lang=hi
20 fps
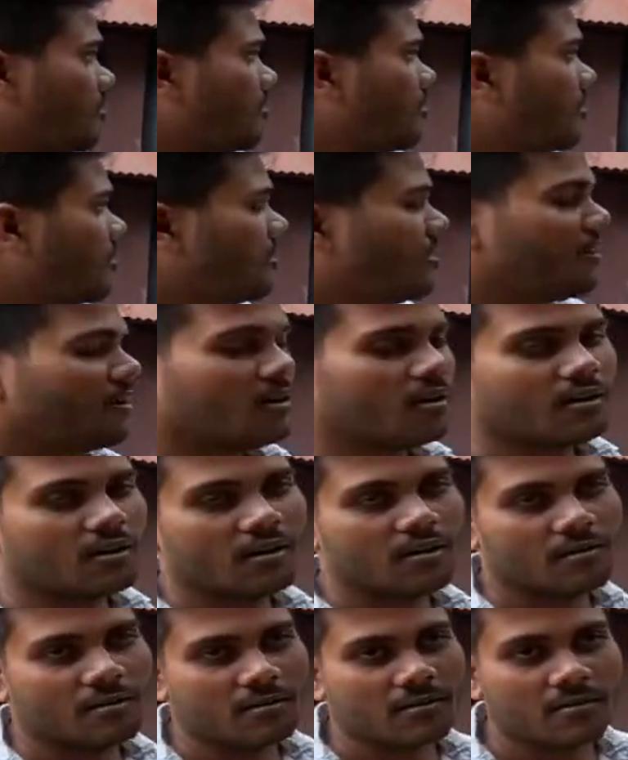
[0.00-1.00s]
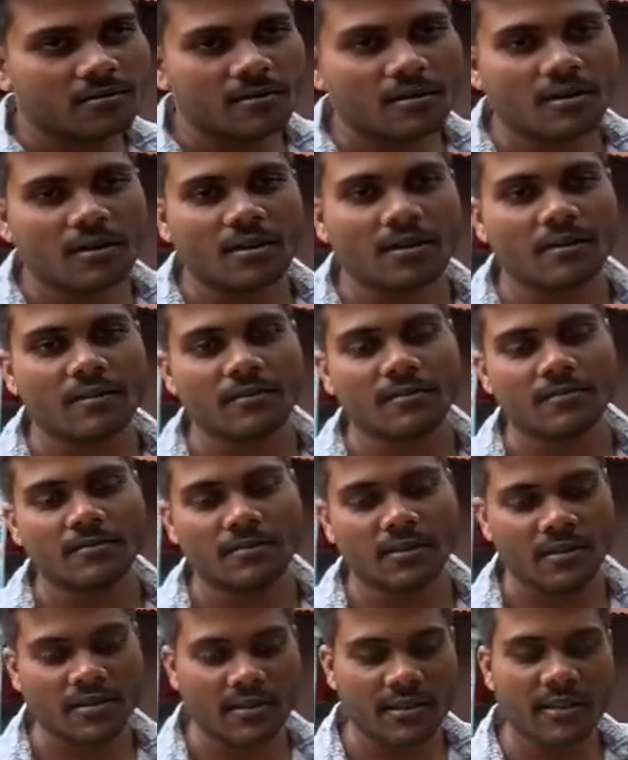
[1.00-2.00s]
वो आ,
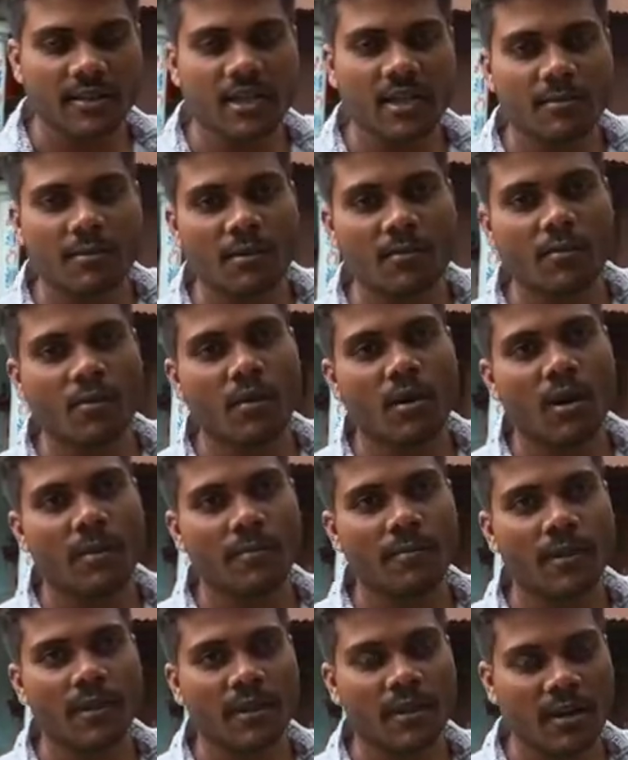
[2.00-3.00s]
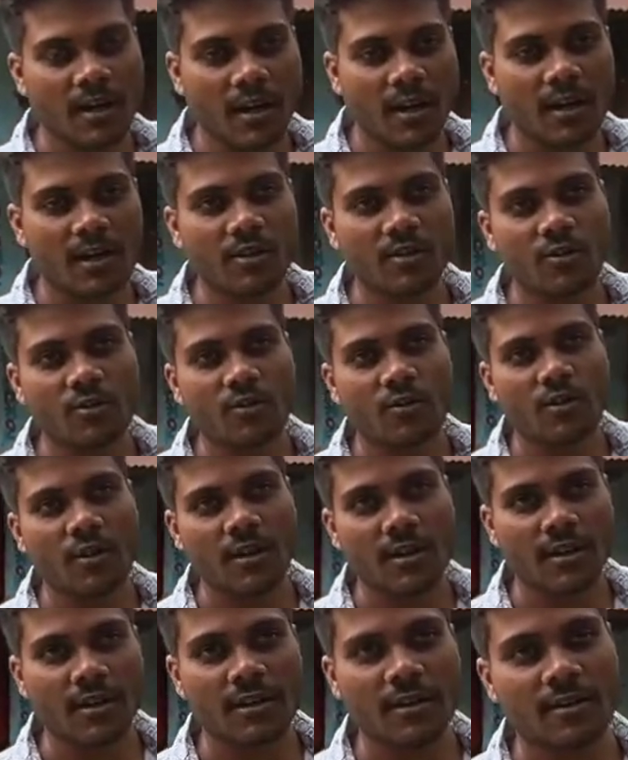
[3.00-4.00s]
इसी घर में वो अपनी कहानियों को
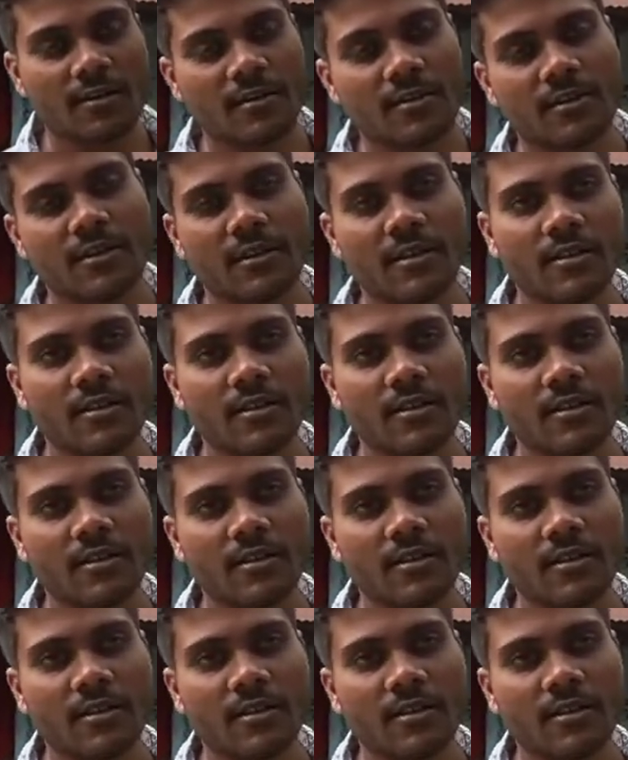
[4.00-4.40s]
लिखा करते